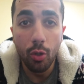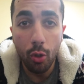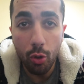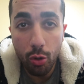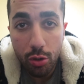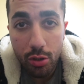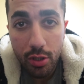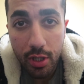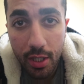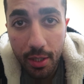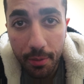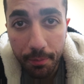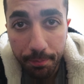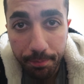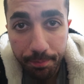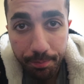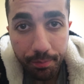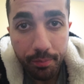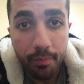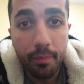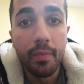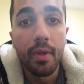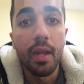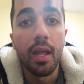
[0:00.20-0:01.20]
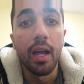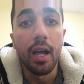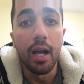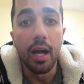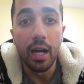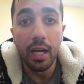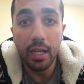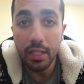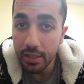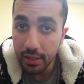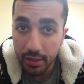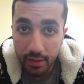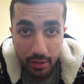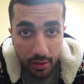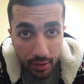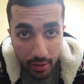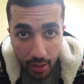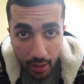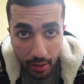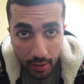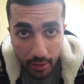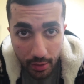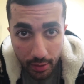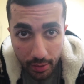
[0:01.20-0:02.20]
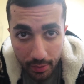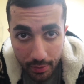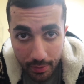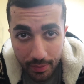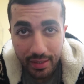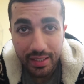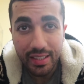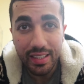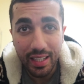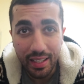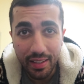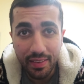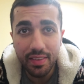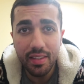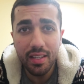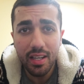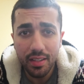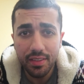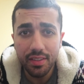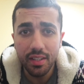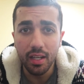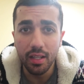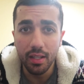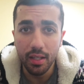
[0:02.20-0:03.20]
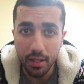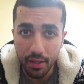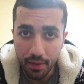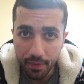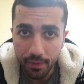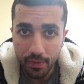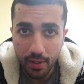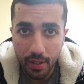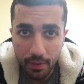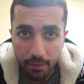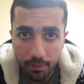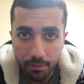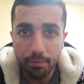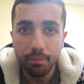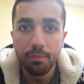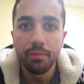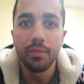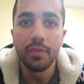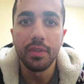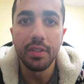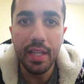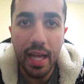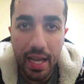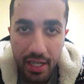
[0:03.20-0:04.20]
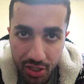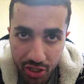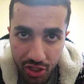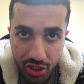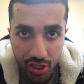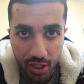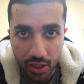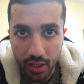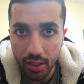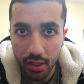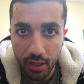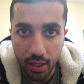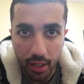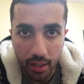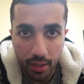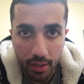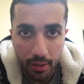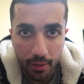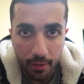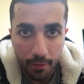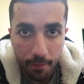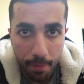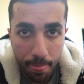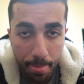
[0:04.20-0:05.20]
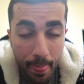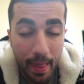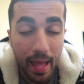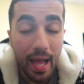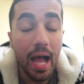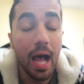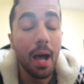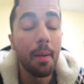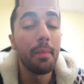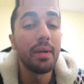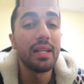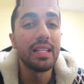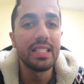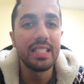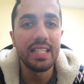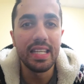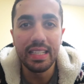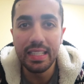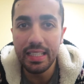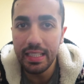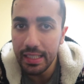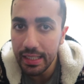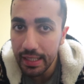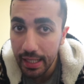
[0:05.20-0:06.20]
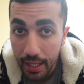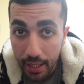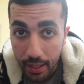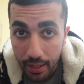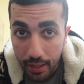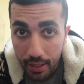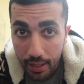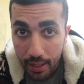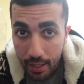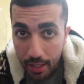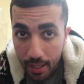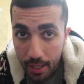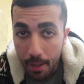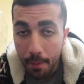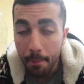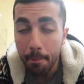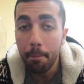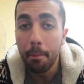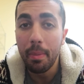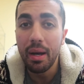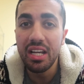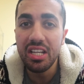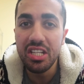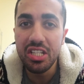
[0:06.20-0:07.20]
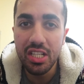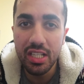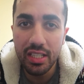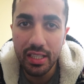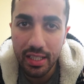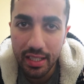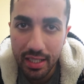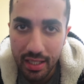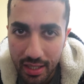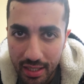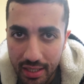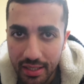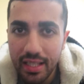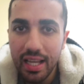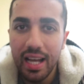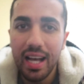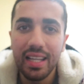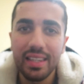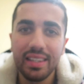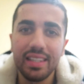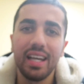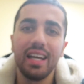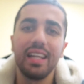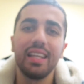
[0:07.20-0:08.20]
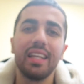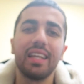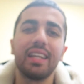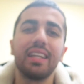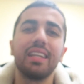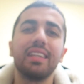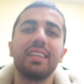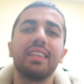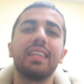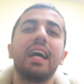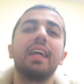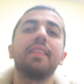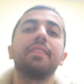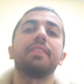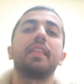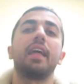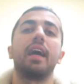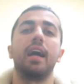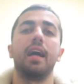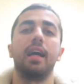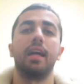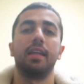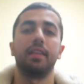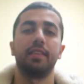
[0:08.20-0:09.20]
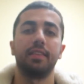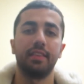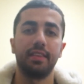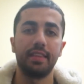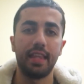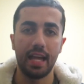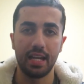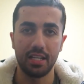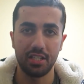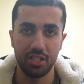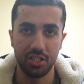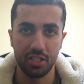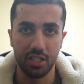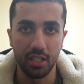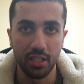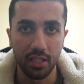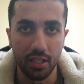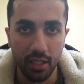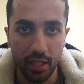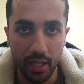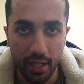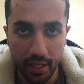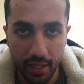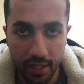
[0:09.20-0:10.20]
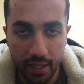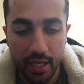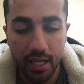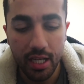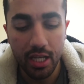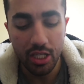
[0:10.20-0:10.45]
Dostlarım, akıllılar kendi hatalarından ders çıkarırlar. Ama zekiler başkalarının hatalarından da ders çıkarırlar.